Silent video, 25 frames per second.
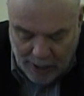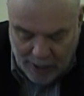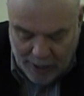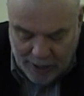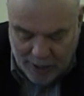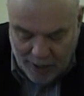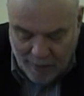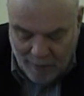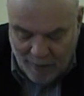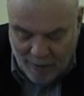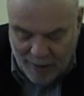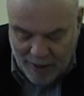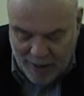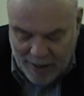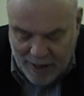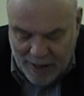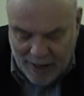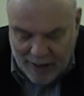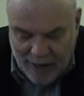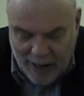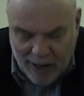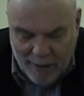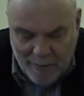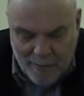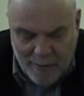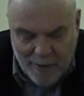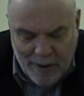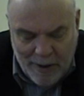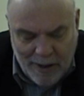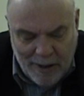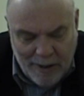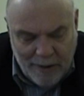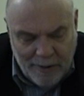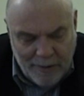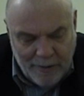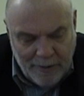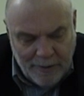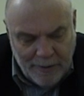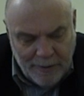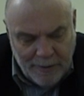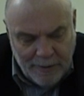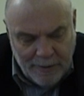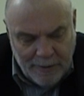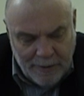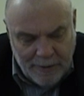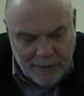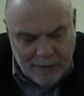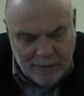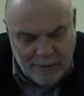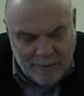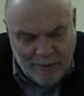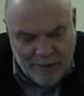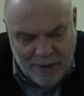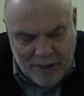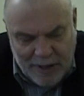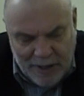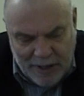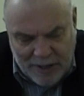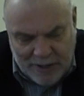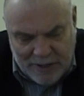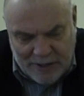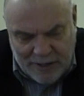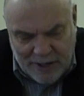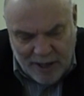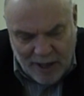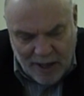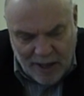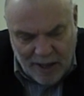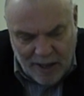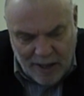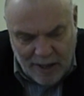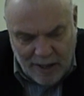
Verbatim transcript: явление как бы двоится.